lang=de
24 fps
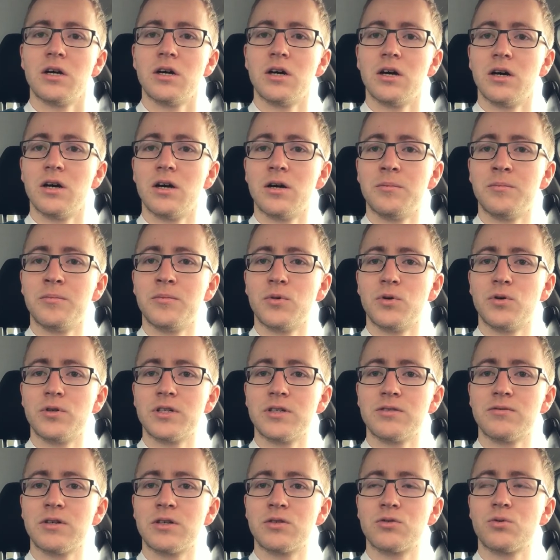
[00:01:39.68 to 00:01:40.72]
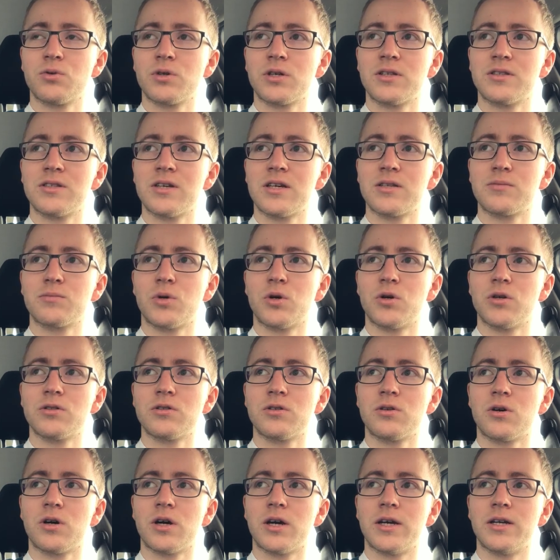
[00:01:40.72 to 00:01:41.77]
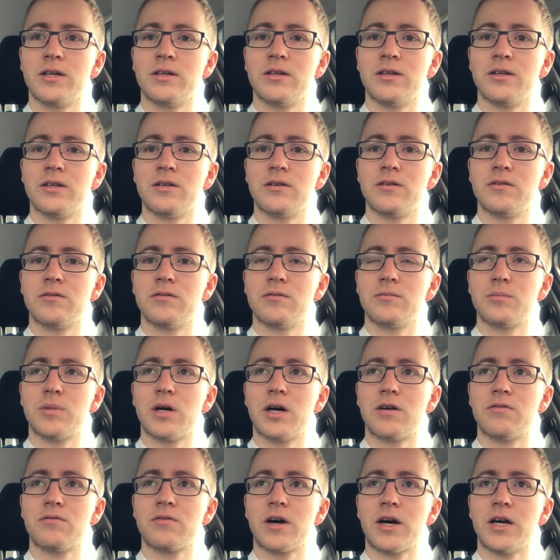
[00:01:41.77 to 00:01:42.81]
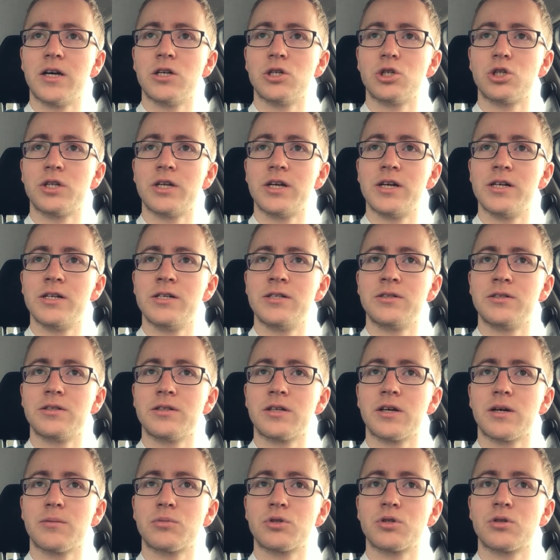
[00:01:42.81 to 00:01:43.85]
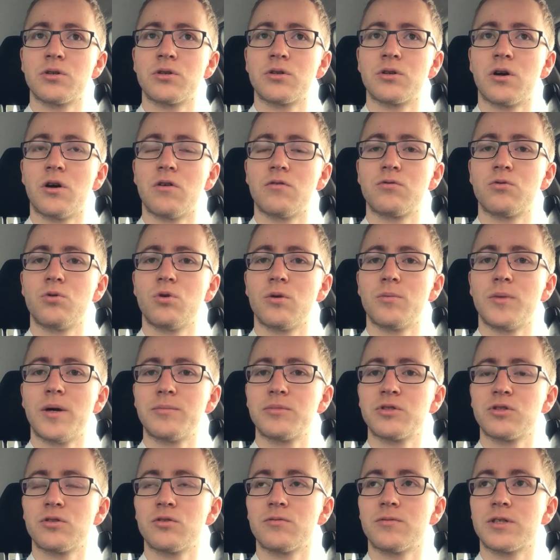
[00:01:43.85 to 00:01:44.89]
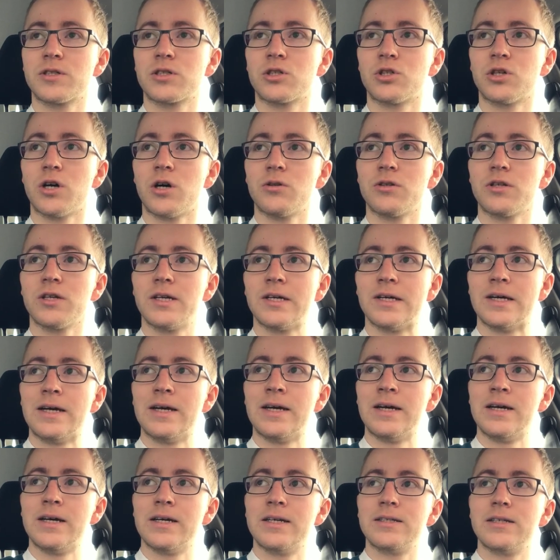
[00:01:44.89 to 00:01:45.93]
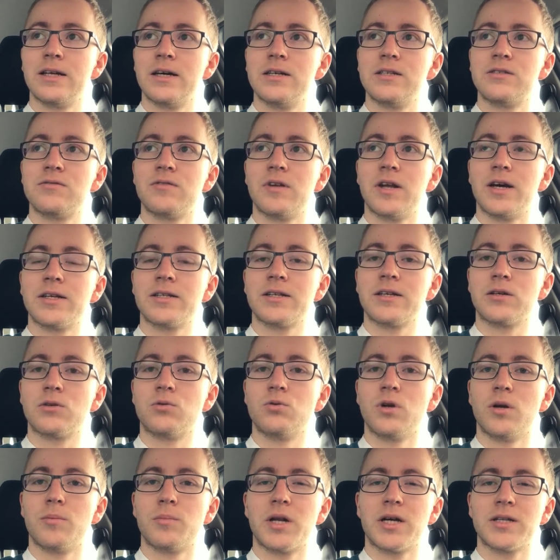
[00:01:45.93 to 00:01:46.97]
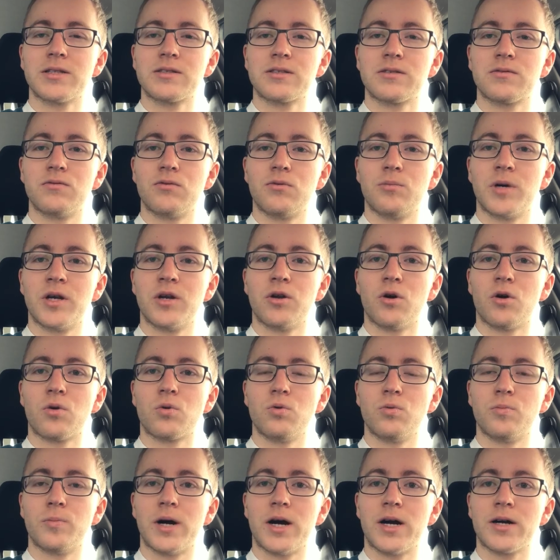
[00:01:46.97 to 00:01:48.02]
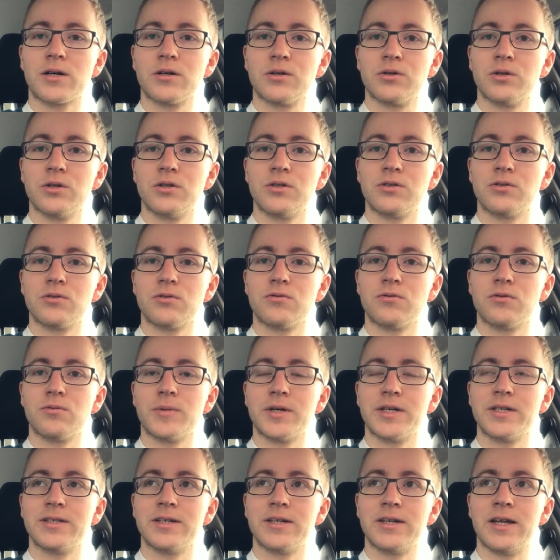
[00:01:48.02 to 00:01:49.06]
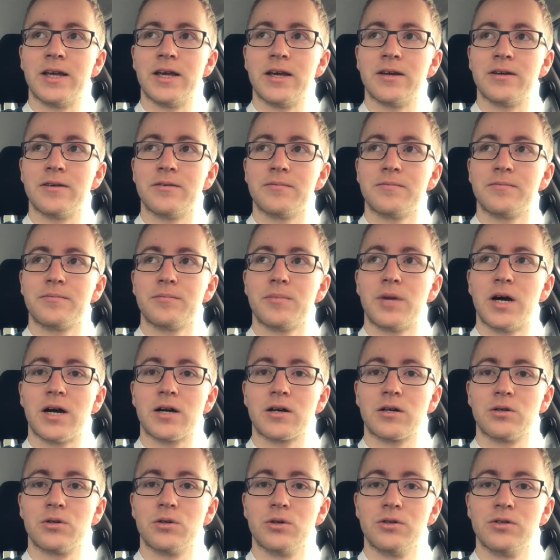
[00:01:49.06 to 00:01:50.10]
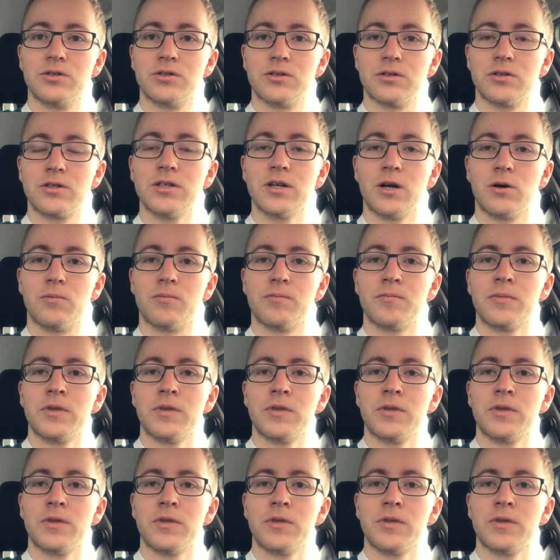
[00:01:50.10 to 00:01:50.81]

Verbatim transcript: Ähm, und deswegen suche ich jetzt erstmal heute noch eine, ein paar freie Stellen. Ich habe schon auf Google Maps und sowas geschaut. Da ist vielleicht ein cooler Platz, wo man noch gut parken könnte und wo man in der Nähe parken könnte. Genau.